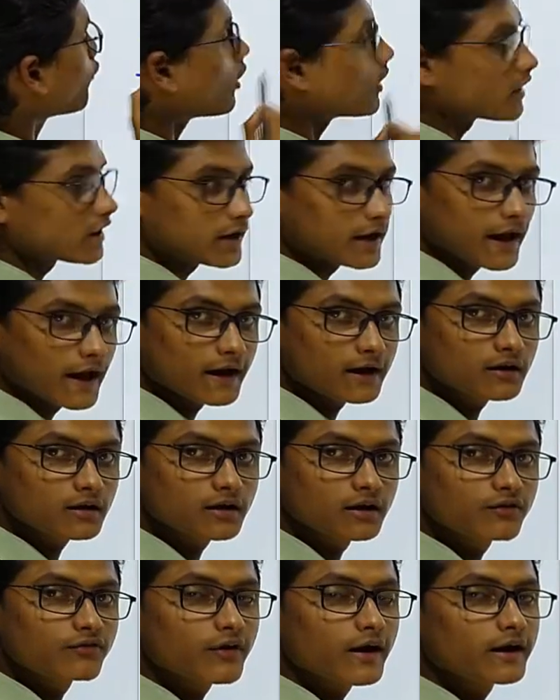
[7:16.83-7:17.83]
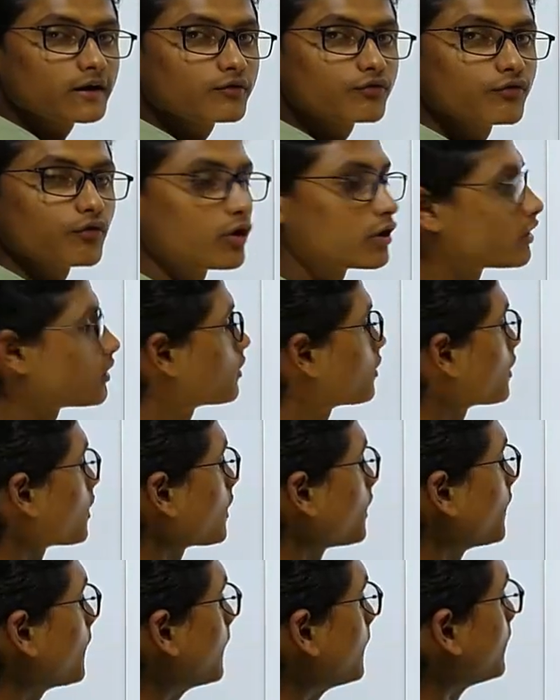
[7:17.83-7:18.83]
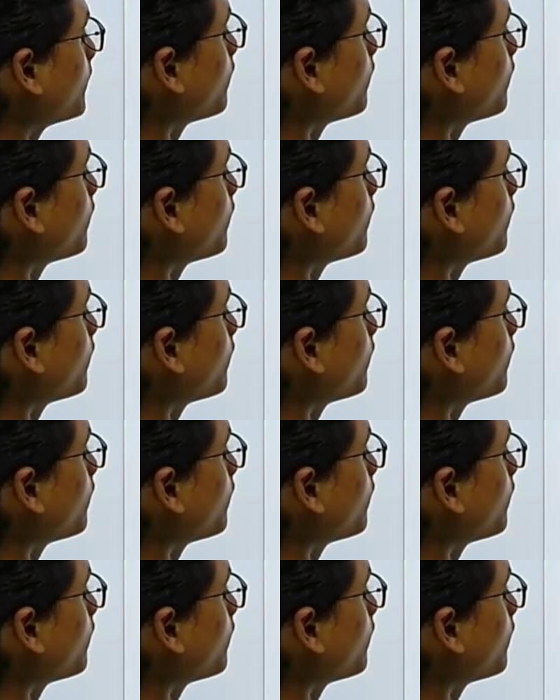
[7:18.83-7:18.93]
फॉन्ट टैग डिफाइन फॉन्ट करने के